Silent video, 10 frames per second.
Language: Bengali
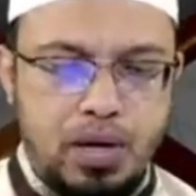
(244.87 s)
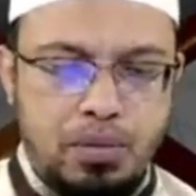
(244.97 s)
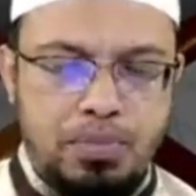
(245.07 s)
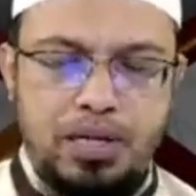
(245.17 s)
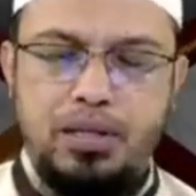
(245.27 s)

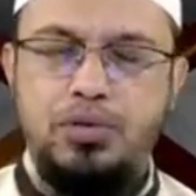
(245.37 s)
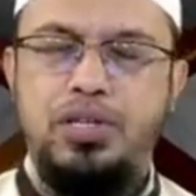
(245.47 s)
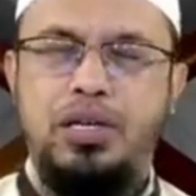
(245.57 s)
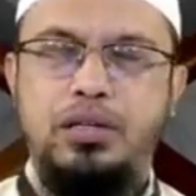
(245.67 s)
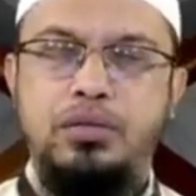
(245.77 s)
বাক্তার
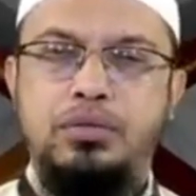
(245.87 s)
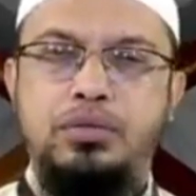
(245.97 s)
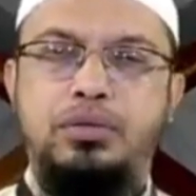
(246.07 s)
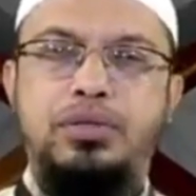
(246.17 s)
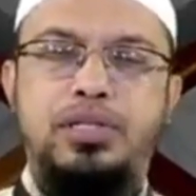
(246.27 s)
হোসেন
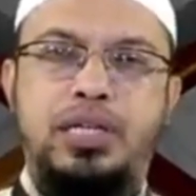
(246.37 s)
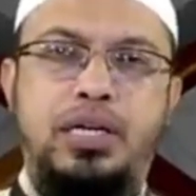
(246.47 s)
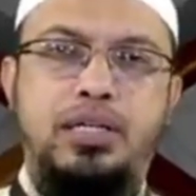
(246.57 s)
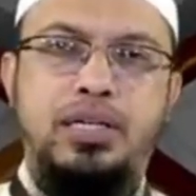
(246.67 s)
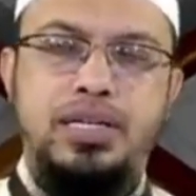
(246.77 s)

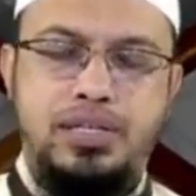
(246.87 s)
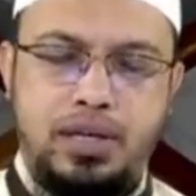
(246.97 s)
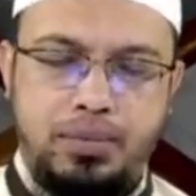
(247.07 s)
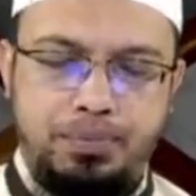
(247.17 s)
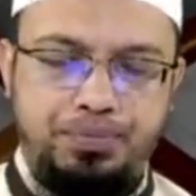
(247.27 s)
জাকাতের
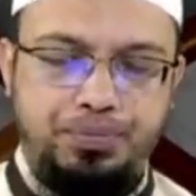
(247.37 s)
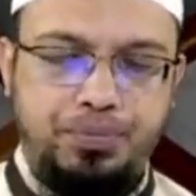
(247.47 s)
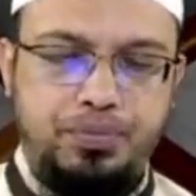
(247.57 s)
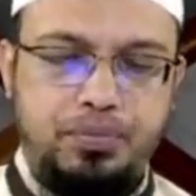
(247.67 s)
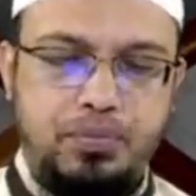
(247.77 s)
নেশাব
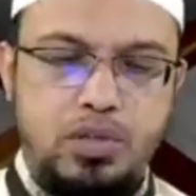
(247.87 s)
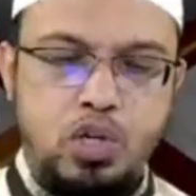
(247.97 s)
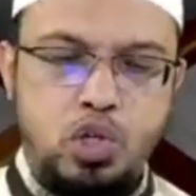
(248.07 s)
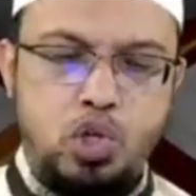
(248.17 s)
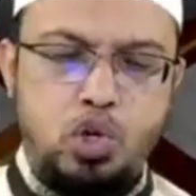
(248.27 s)

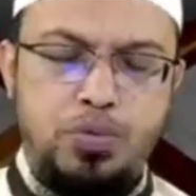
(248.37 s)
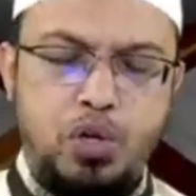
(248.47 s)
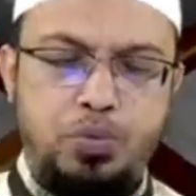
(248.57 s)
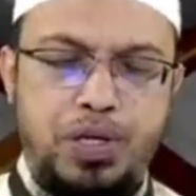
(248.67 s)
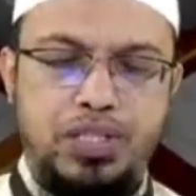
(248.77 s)
স্বর্ণ বা
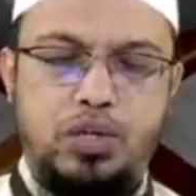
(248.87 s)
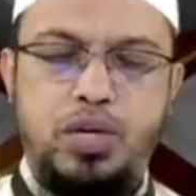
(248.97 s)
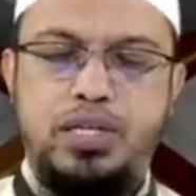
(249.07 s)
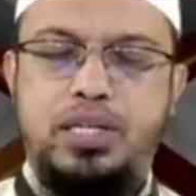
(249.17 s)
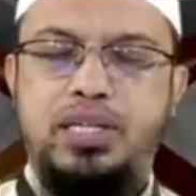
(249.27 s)
রূপা যে কোনো
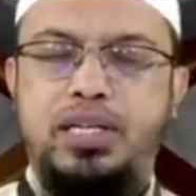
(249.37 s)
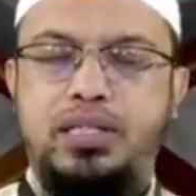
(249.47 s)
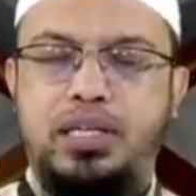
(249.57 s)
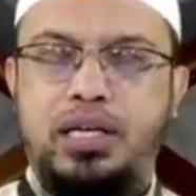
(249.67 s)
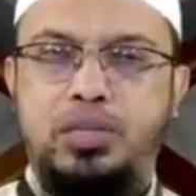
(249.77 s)
একটাকে
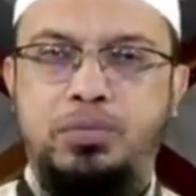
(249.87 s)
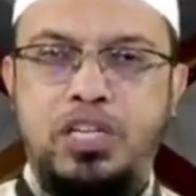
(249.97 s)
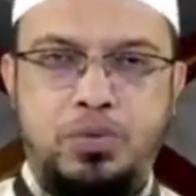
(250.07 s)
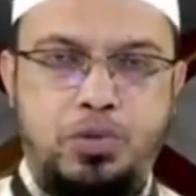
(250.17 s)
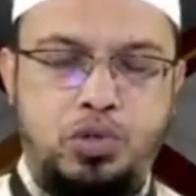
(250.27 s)
টাচ বা
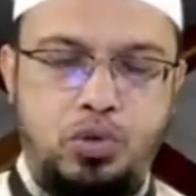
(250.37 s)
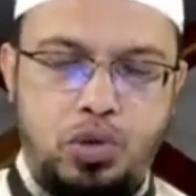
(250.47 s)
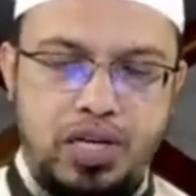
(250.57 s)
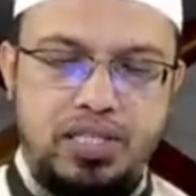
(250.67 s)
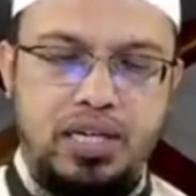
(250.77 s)
স্পর্শ
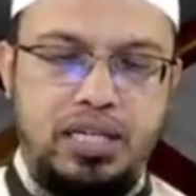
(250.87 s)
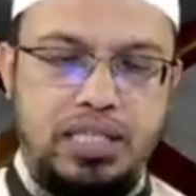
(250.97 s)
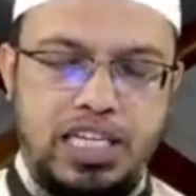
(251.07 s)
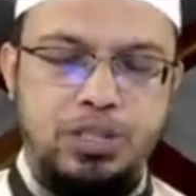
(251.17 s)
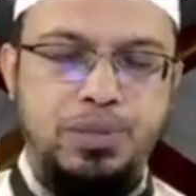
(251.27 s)
করলেই জাকাত
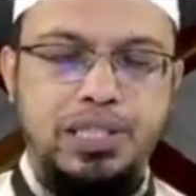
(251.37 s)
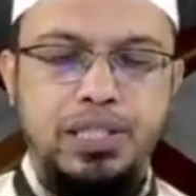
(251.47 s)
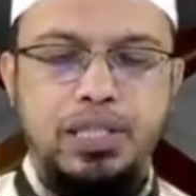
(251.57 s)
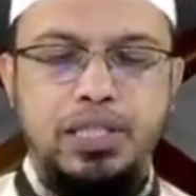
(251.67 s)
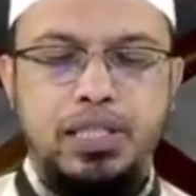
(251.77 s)
আসবে
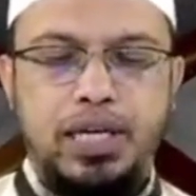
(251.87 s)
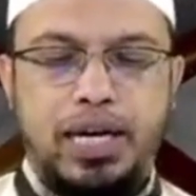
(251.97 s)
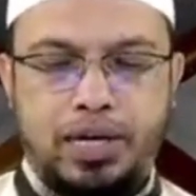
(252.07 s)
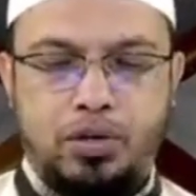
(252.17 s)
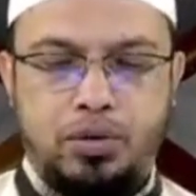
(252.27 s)

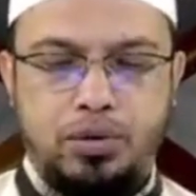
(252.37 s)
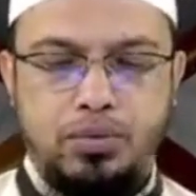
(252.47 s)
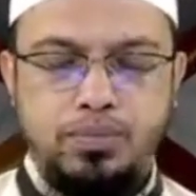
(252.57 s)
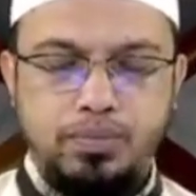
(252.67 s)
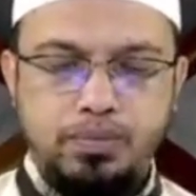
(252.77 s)
এখন
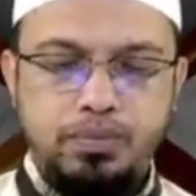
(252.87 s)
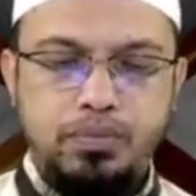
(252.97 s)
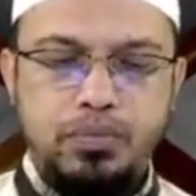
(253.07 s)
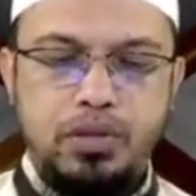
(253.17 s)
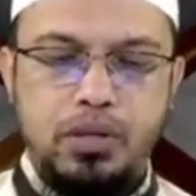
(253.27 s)

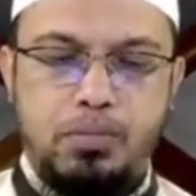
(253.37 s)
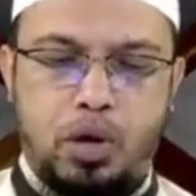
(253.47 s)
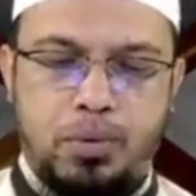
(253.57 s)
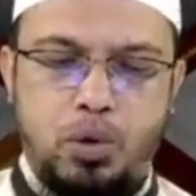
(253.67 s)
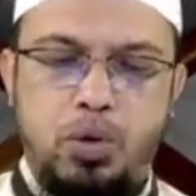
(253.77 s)

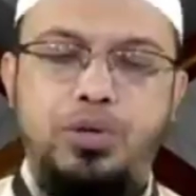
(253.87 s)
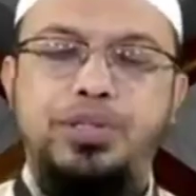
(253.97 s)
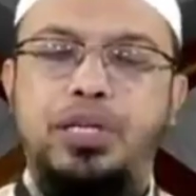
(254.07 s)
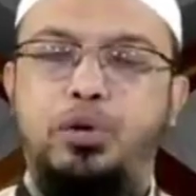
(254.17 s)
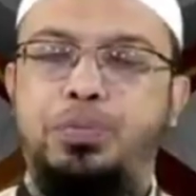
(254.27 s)
বলা বাহুল্য
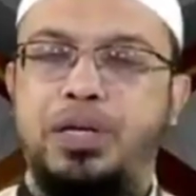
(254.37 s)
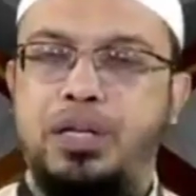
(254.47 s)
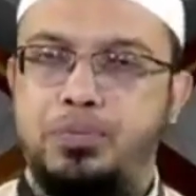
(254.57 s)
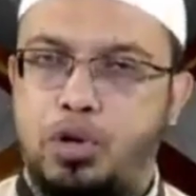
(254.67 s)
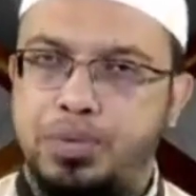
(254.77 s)
যে রূপার
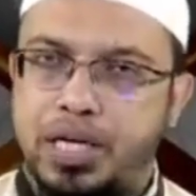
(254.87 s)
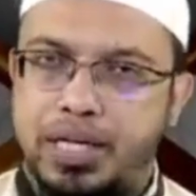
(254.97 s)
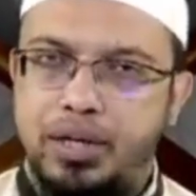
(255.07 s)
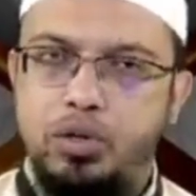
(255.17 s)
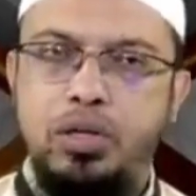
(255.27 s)
দাম কম
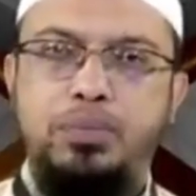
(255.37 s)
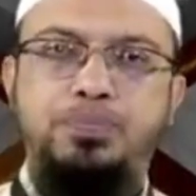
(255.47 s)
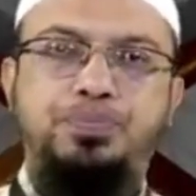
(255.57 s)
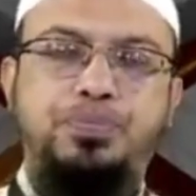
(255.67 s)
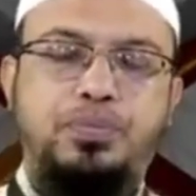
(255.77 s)
থাকে অতএব
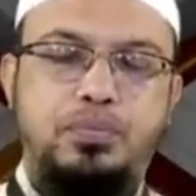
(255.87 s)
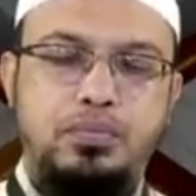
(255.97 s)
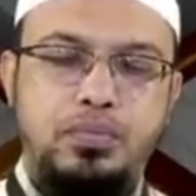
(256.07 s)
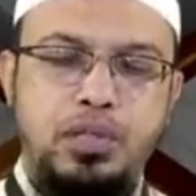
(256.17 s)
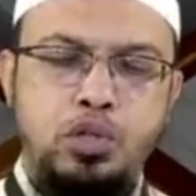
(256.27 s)

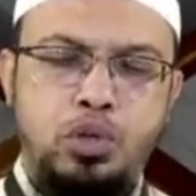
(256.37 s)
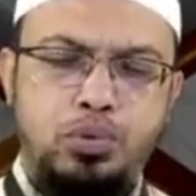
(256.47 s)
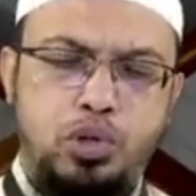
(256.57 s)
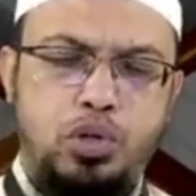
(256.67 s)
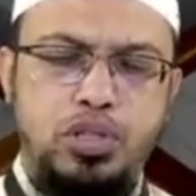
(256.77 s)
খুব
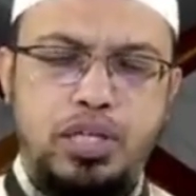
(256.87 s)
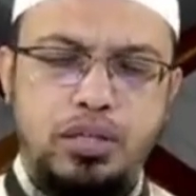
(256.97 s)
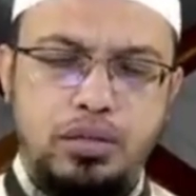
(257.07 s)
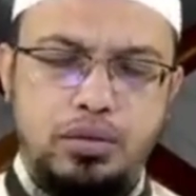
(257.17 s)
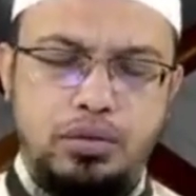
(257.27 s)
সহজেই
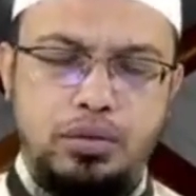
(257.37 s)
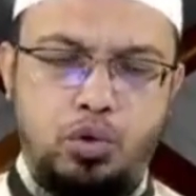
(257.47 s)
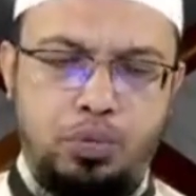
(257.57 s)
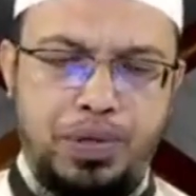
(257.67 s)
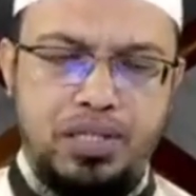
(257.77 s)

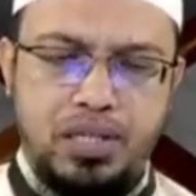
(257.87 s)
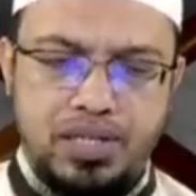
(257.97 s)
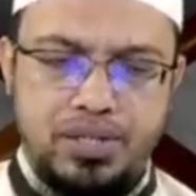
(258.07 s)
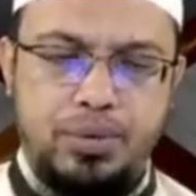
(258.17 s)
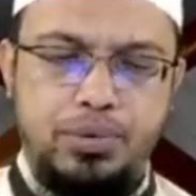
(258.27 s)
রূপার যে
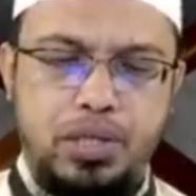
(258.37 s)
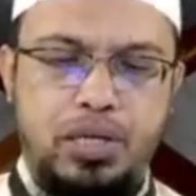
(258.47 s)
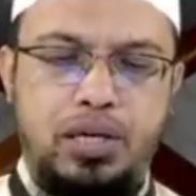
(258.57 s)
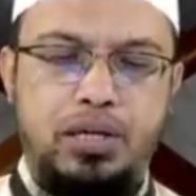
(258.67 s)
নিঃসব সেটা